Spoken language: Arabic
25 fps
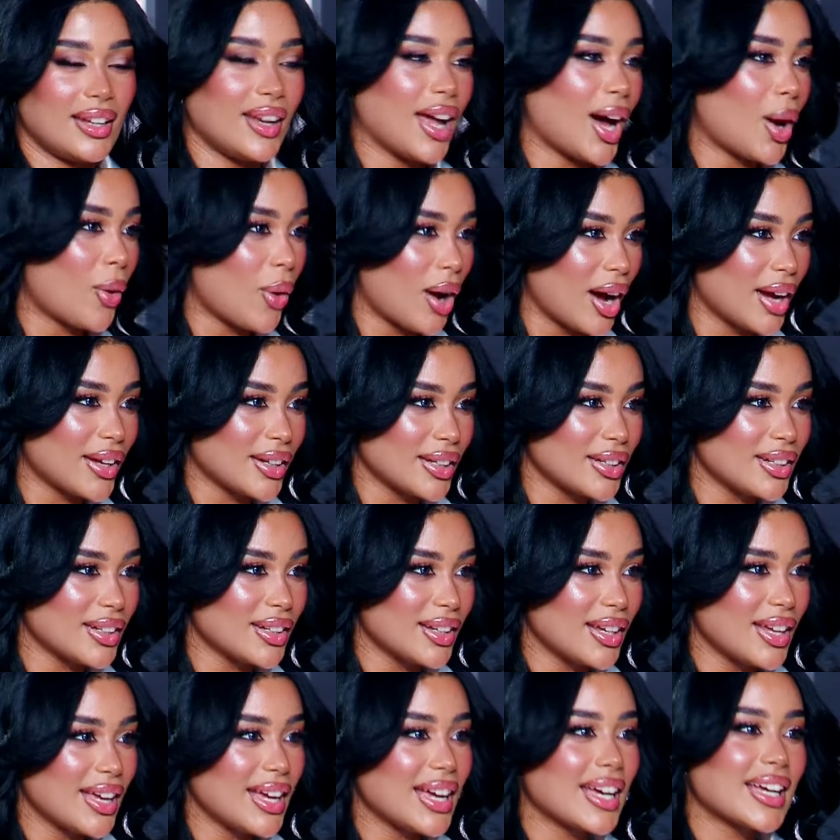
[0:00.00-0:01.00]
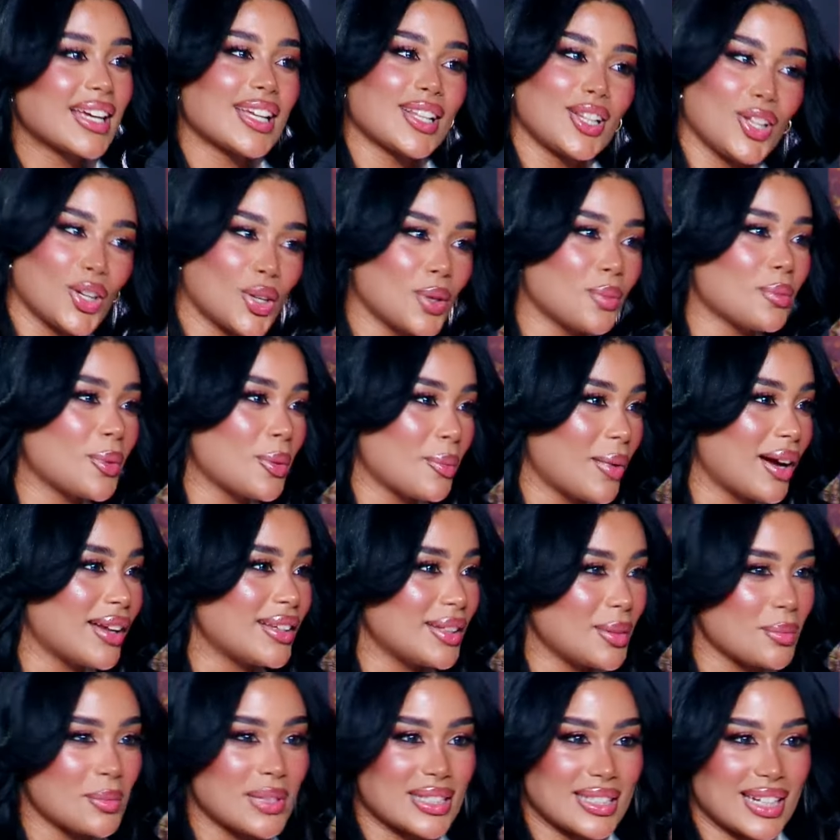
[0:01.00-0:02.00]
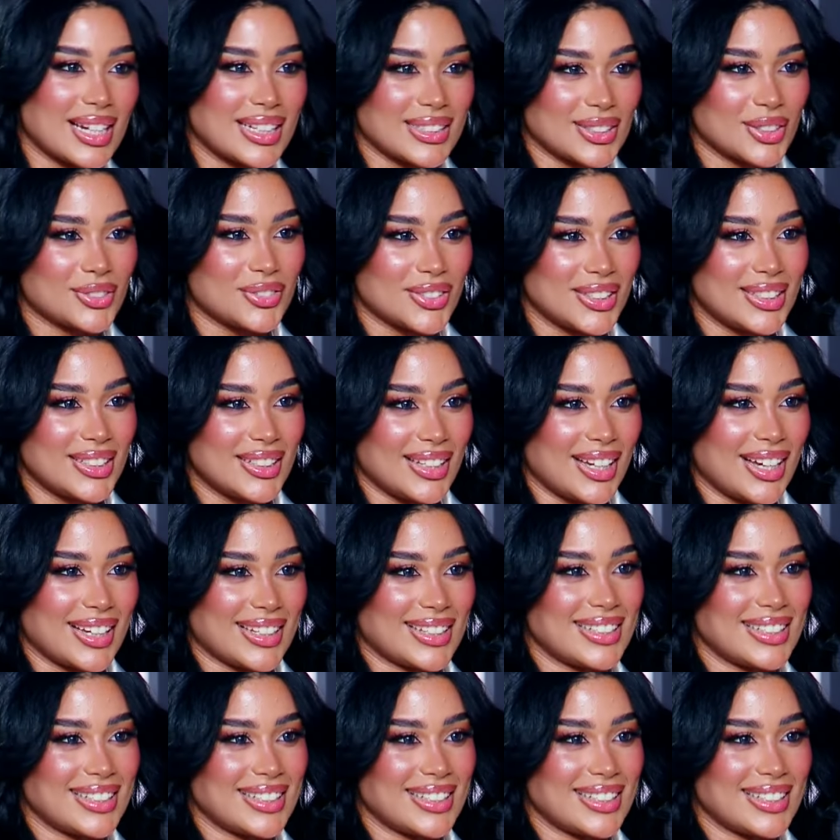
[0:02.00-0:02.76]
العوائل قلت لكم بما اني بمسرح طفل